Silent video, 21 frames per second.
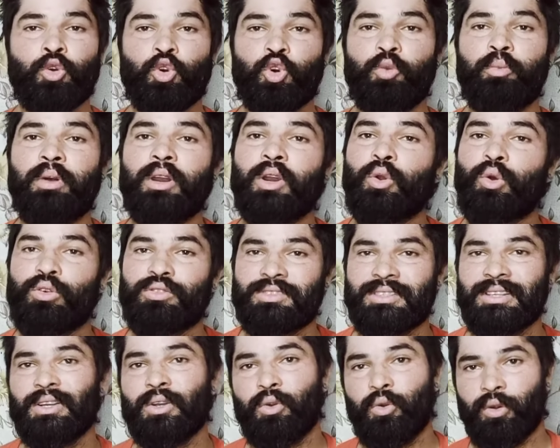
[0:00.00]
ऊपर
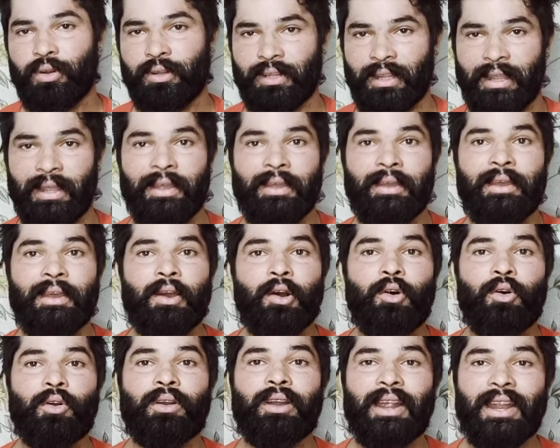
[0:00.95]
क्वेश्चन उठते हैं
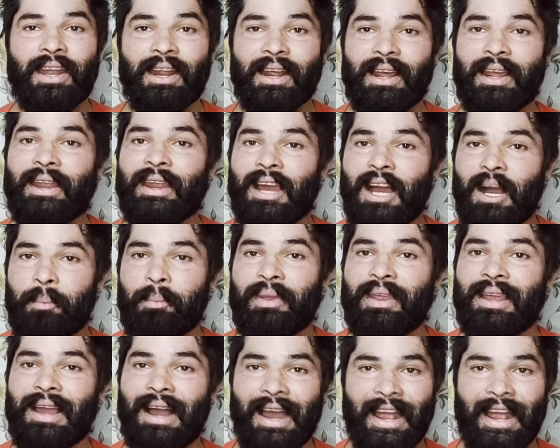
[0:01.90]
और कहीं ना कहीं आपकी